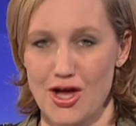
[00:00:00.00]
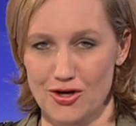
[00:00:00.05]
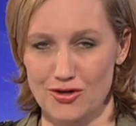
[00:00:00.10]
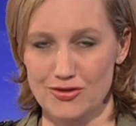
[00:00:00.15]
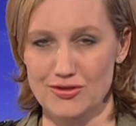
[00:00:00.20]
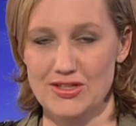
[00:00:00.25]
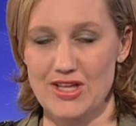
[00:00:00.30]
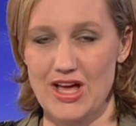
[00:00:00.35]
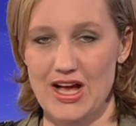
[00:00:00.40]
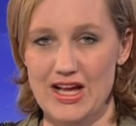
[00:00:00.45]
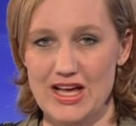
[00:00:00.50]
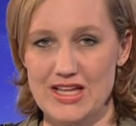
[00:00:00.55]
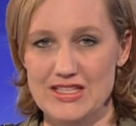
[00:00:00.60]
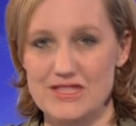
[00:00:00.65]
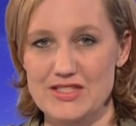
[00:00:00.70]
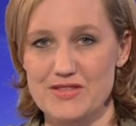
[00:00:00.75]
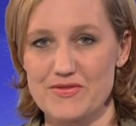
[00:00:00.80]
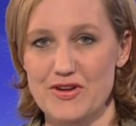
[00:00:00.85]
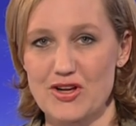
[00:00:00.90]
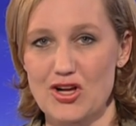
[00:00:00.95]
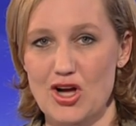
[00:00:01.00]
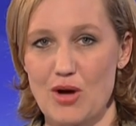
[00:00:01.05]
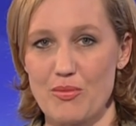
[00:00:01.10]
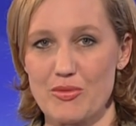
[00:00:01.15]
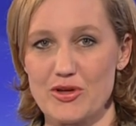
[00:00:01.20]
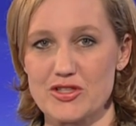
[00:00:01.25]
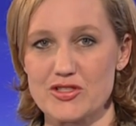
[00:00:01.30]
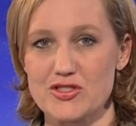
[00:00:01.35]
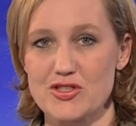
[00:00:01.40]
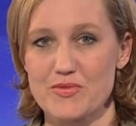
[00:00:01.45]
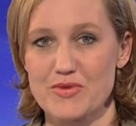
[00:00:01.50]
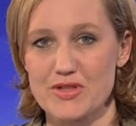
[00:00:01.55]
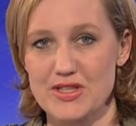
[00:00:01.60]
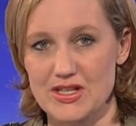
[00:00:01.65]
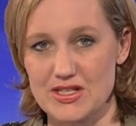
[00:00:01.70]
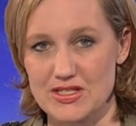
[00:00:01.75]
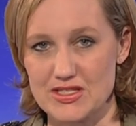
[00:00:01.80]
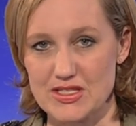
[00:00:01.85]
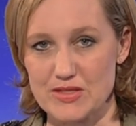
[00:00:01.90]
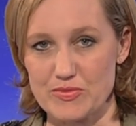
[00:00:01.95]
Guten Tag, herzlich willkommen zum
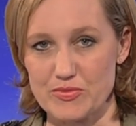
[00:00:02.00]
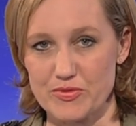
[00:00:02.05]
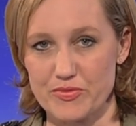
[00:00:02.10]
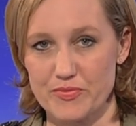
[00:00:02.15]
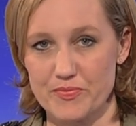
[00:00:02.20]
Mittagstipp.